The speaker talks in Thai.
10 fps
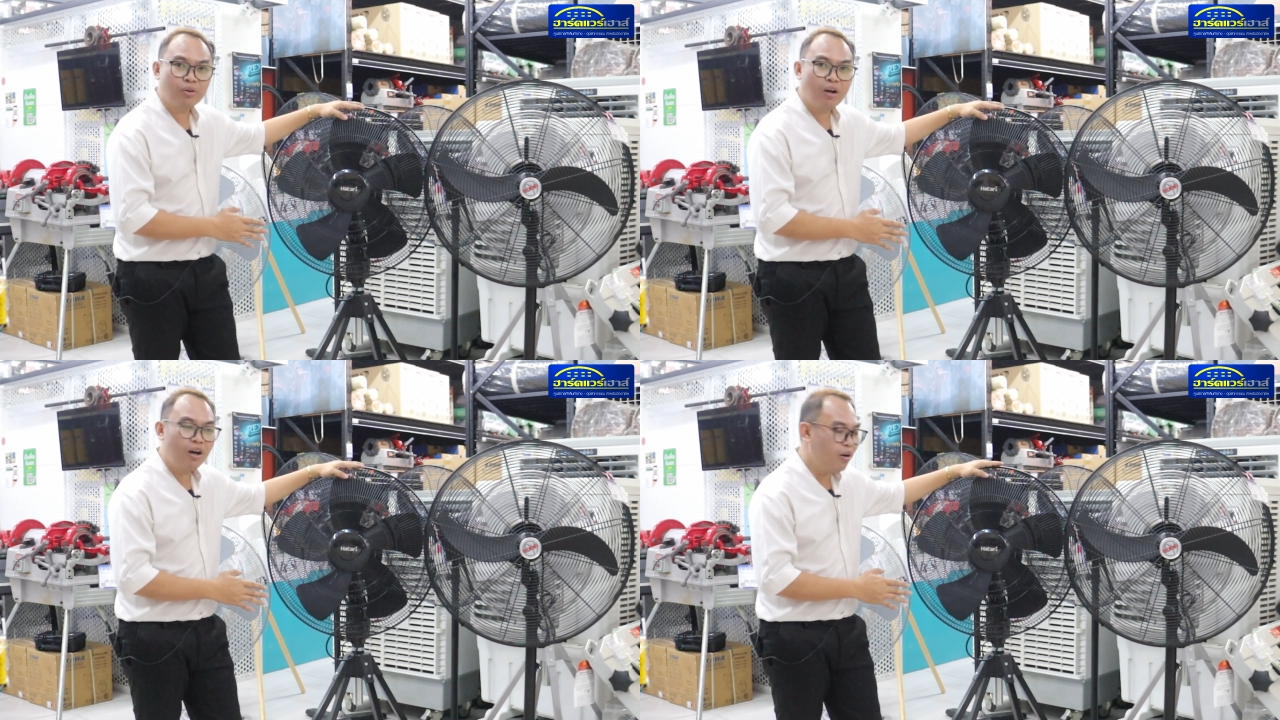
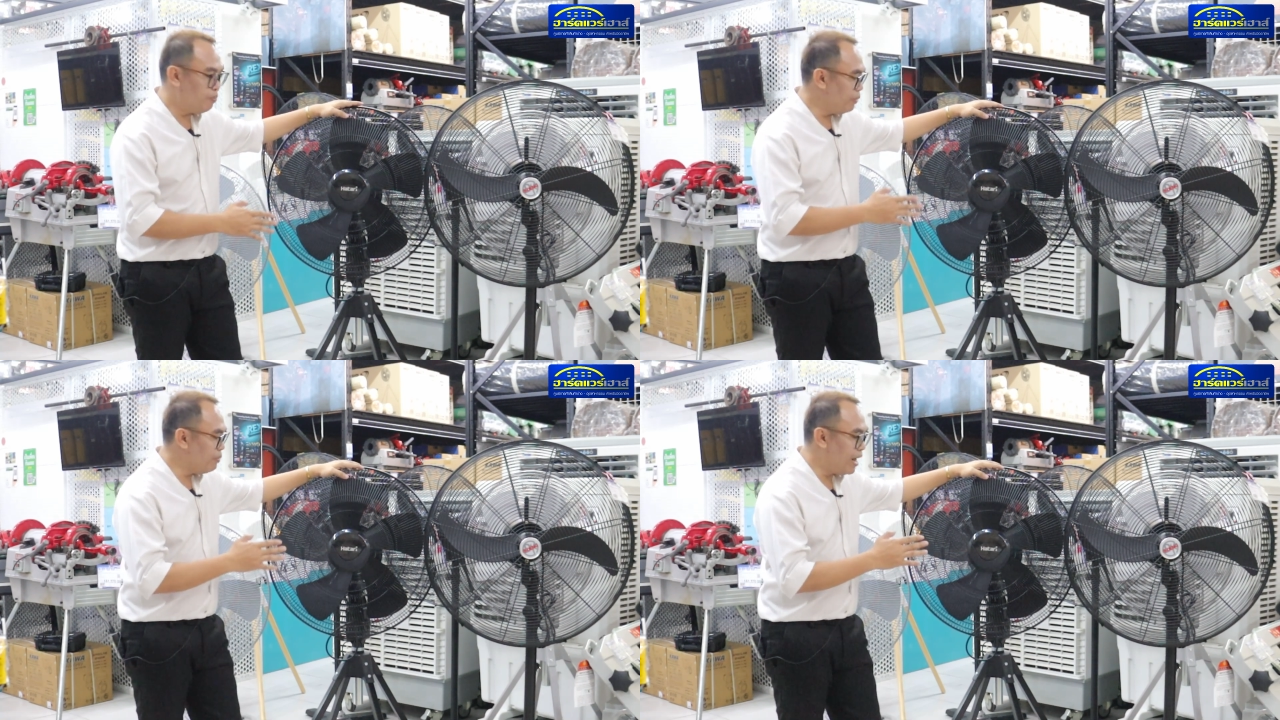ก็
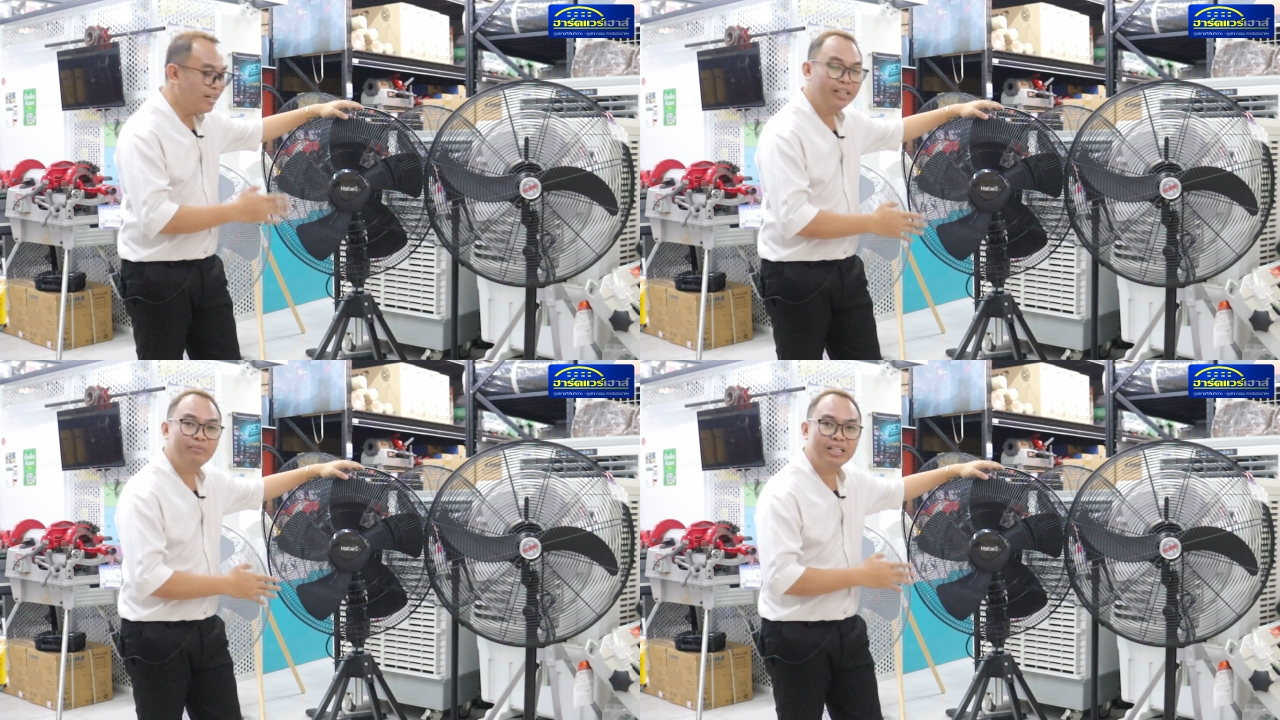เป็นแบรน
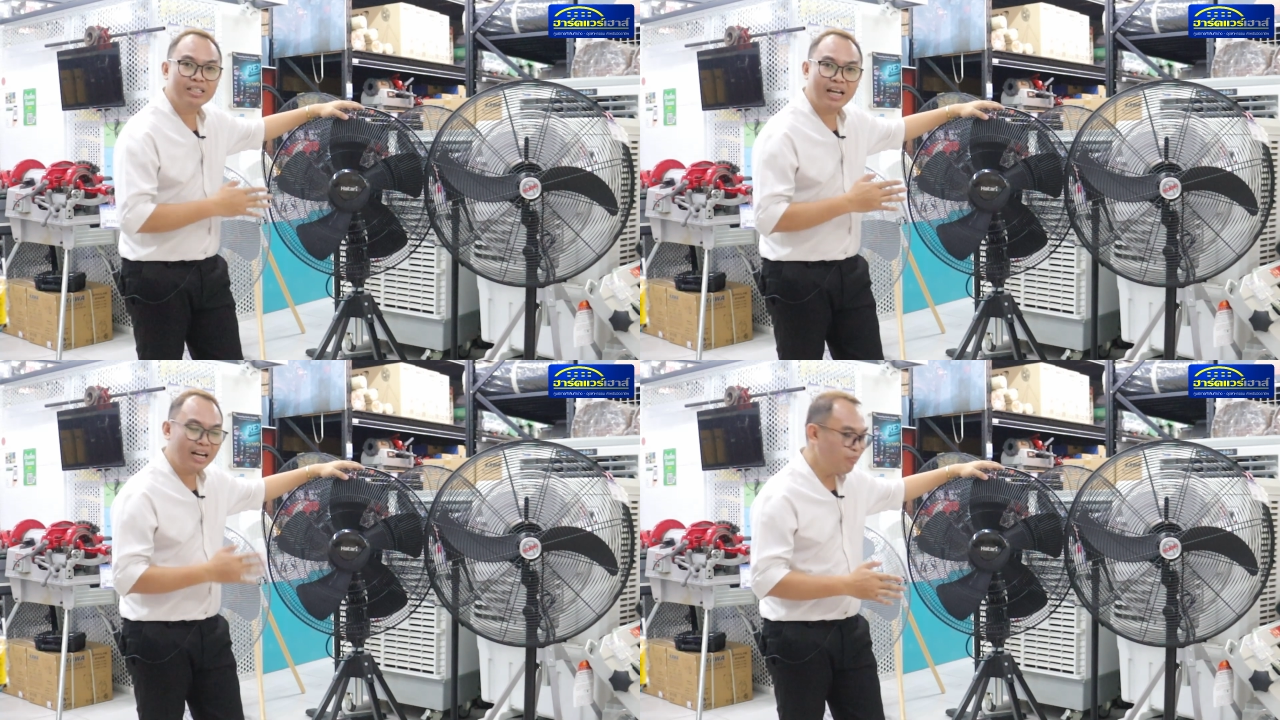ด์ที่มี
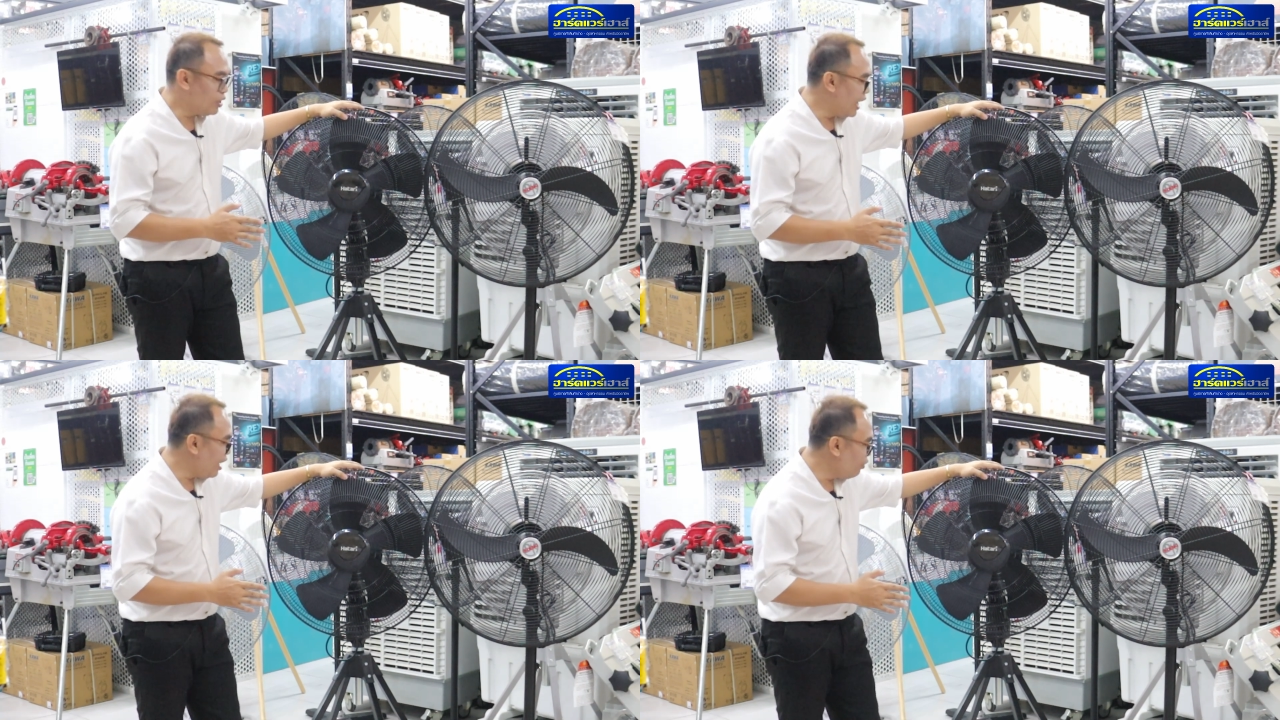ชั้นนำอ
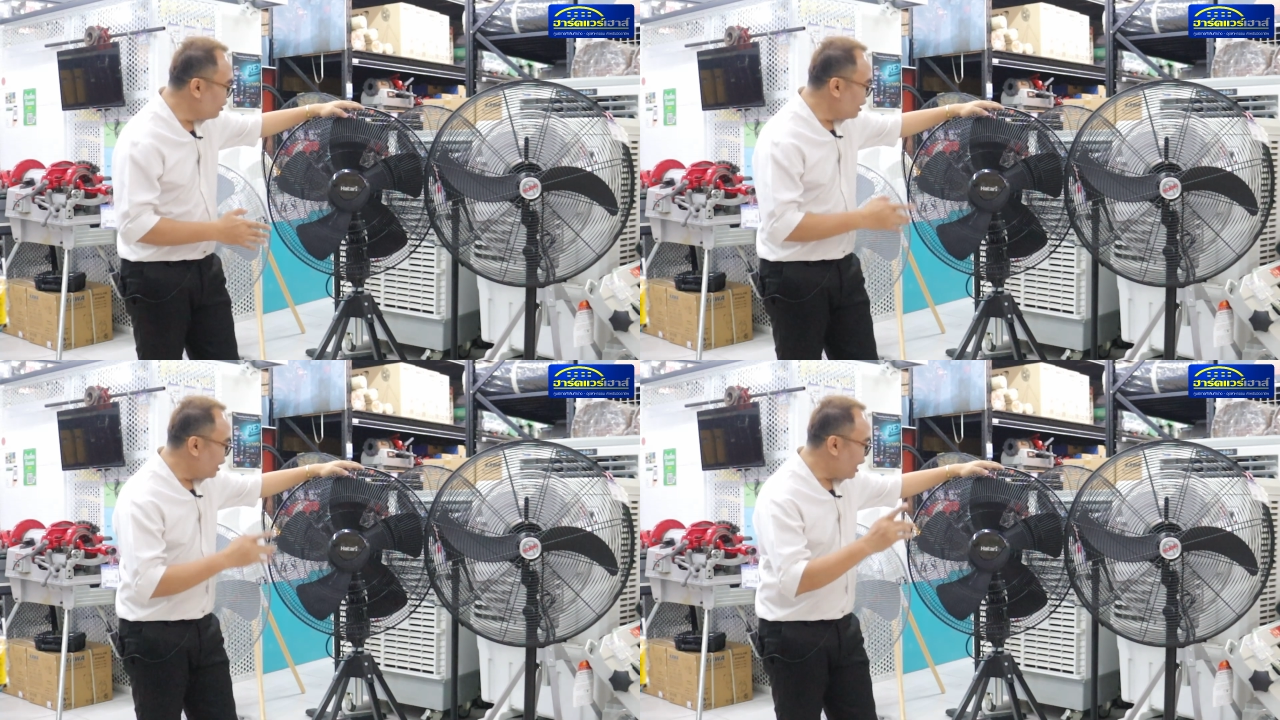ยู่แล้ว
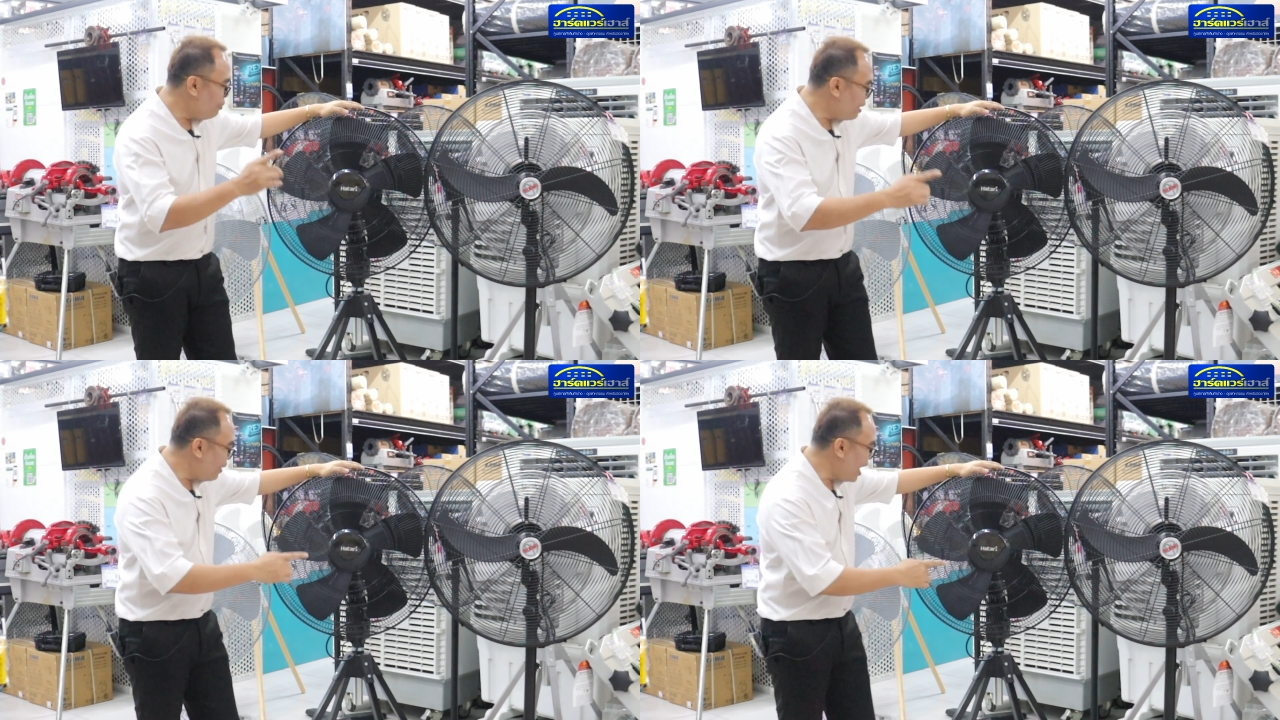และ
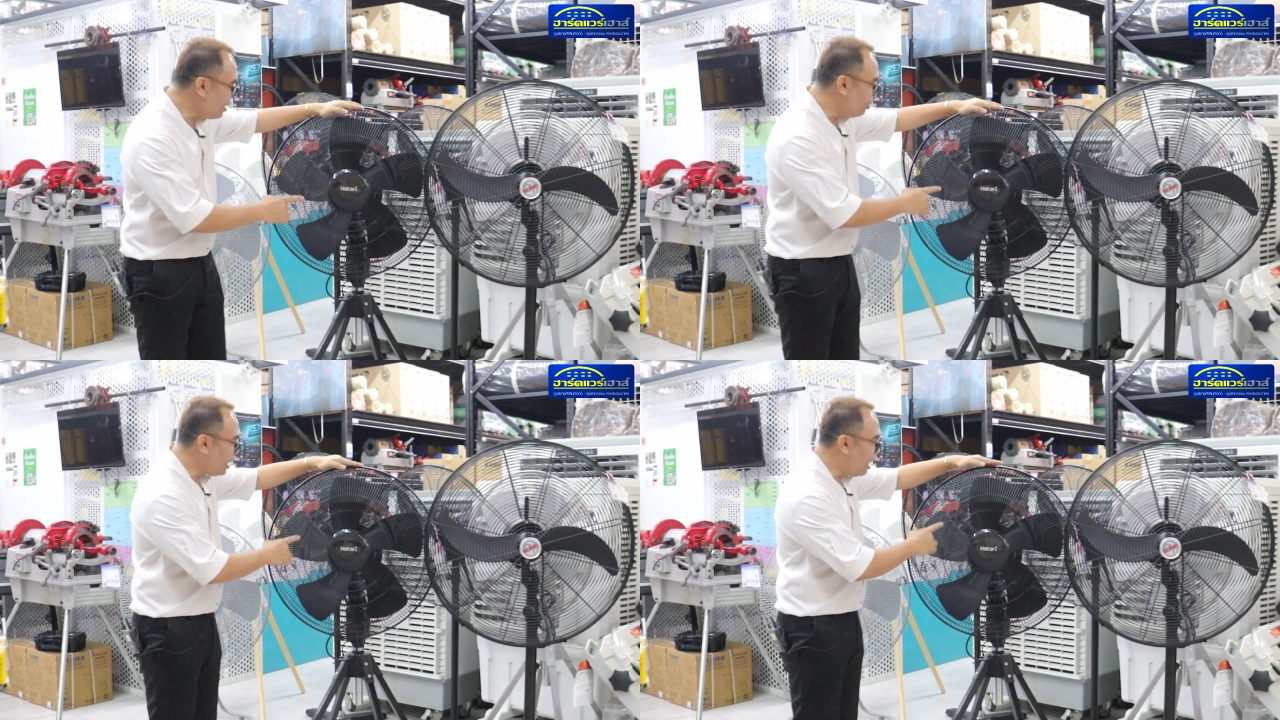ใบพัดของ